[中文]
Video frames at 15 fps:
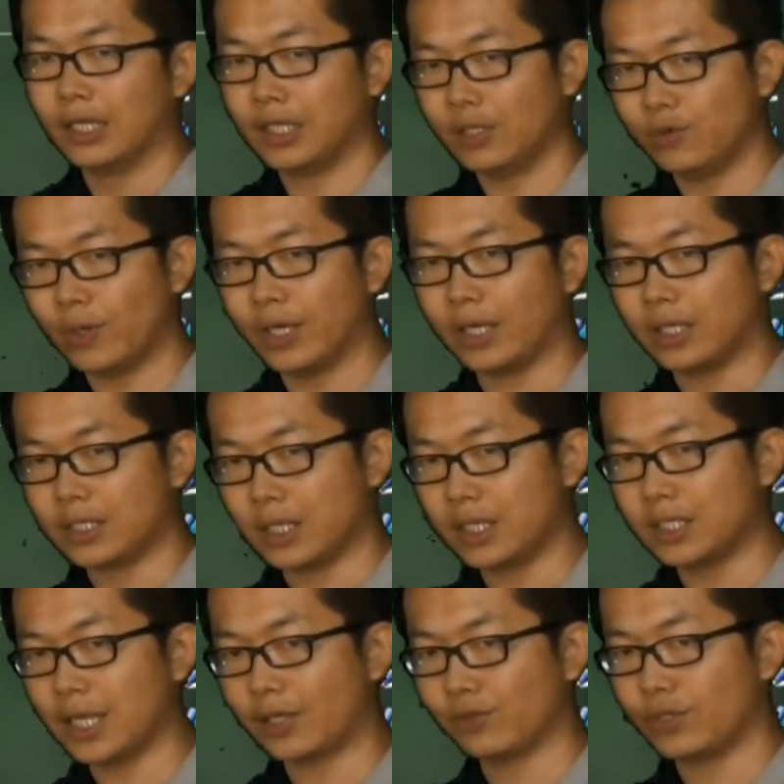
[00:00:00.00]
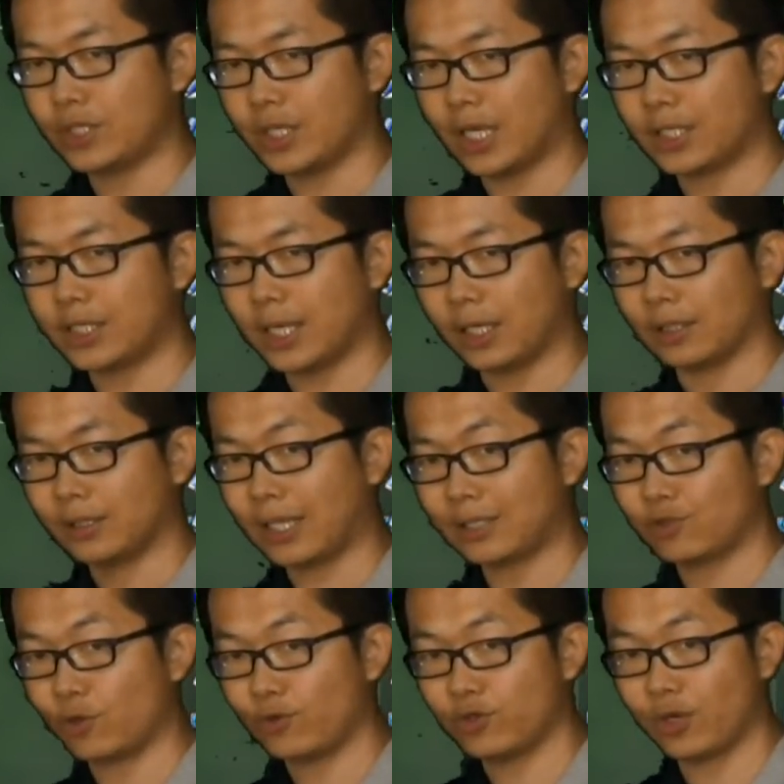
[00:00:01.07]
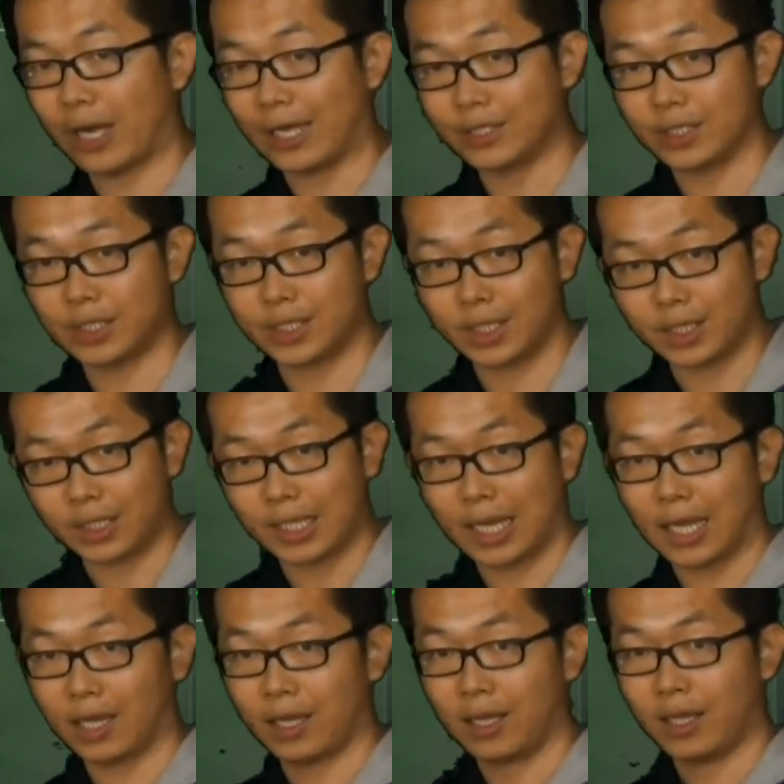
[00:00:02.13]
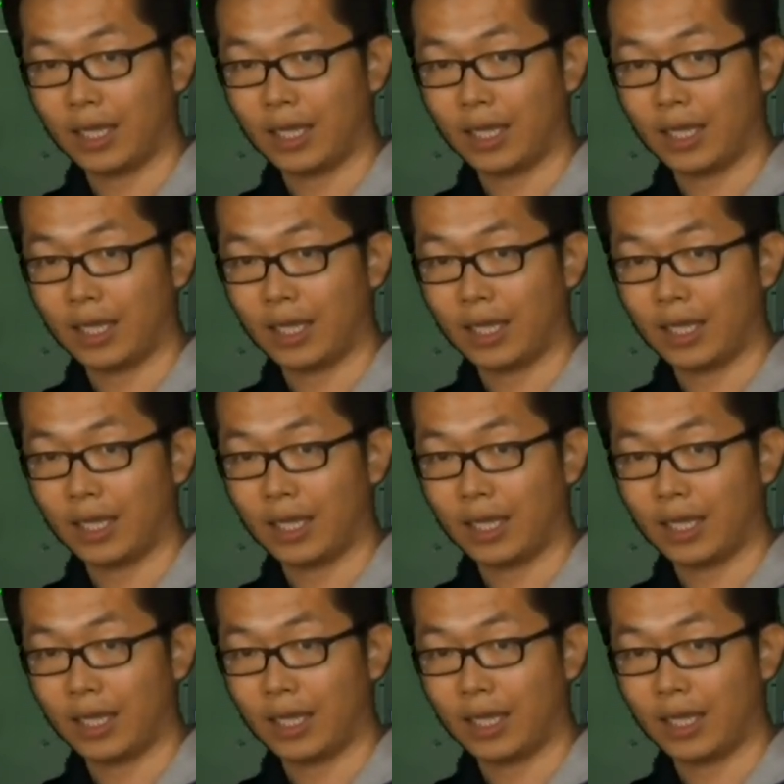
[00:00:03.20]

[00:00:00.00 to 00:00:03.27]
因为成长率下降，但终究还是正的啊！